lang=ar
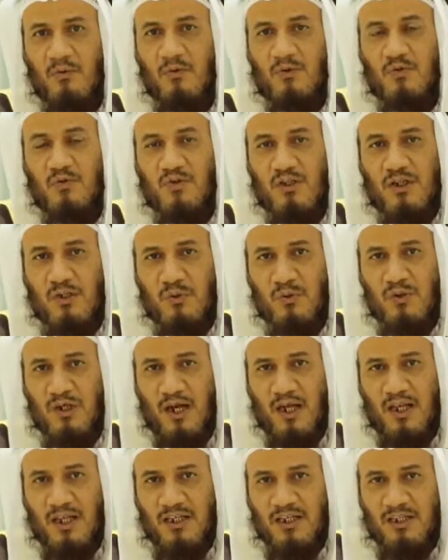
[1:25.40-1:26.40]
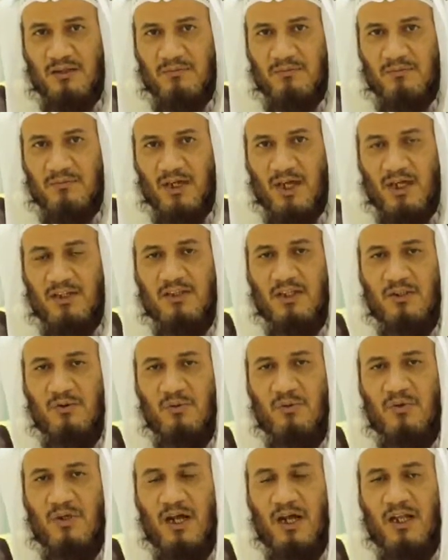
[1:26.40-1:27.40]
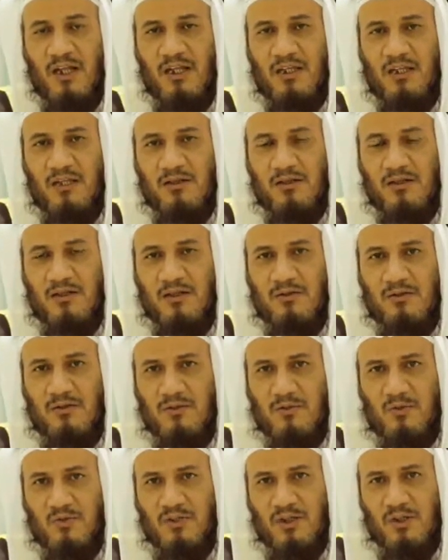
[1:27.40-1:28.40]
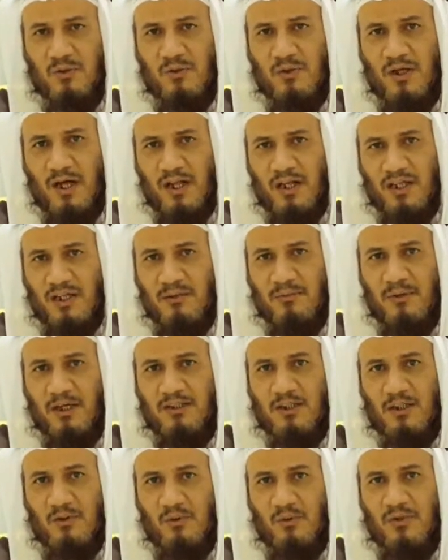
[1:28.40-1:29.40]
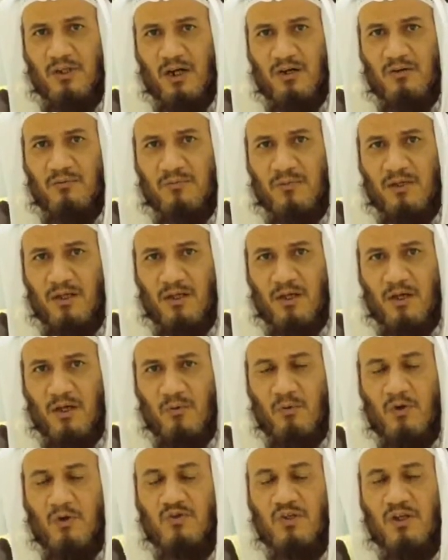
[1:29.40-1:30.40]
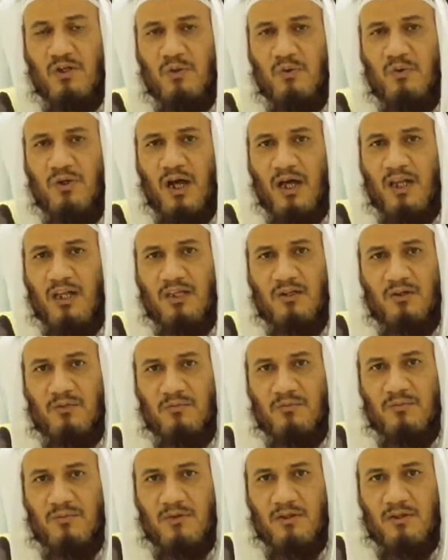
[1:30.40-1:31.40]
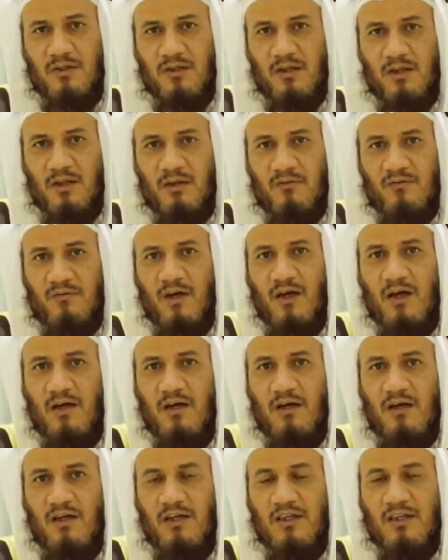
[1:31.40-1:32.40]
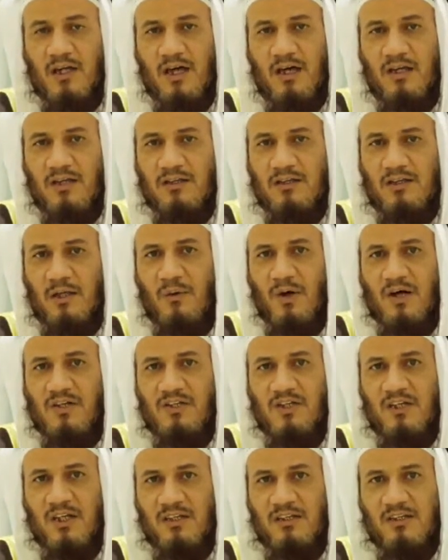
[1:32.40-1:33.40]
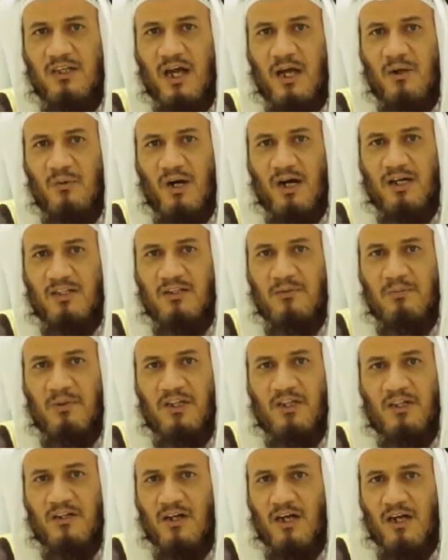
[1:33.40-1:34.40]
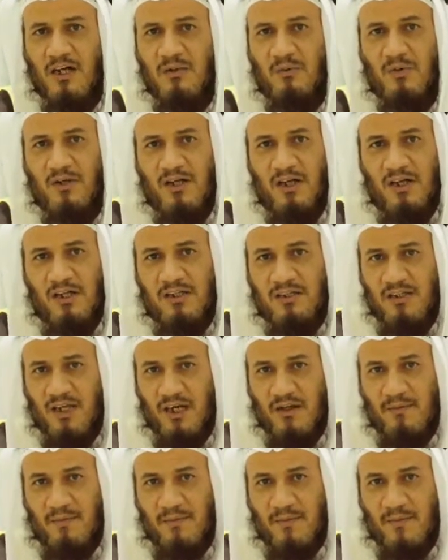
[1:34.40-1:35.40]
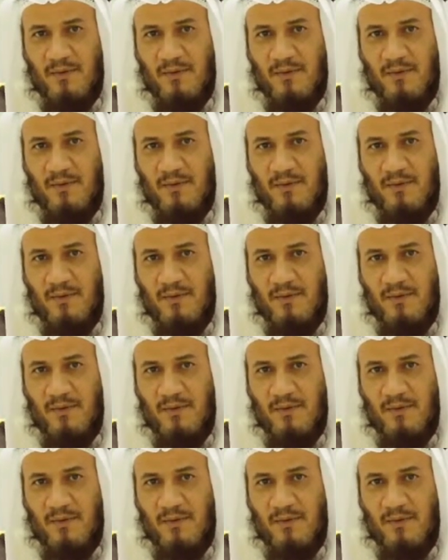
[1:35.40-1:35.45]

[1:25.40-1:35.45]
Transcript: وتصلون عليهم أي تدعون علي تصلون عليهم يعني تدعون لهم ويصلون عليكم فإذا تواصلت دعوات بين الراعي والرعية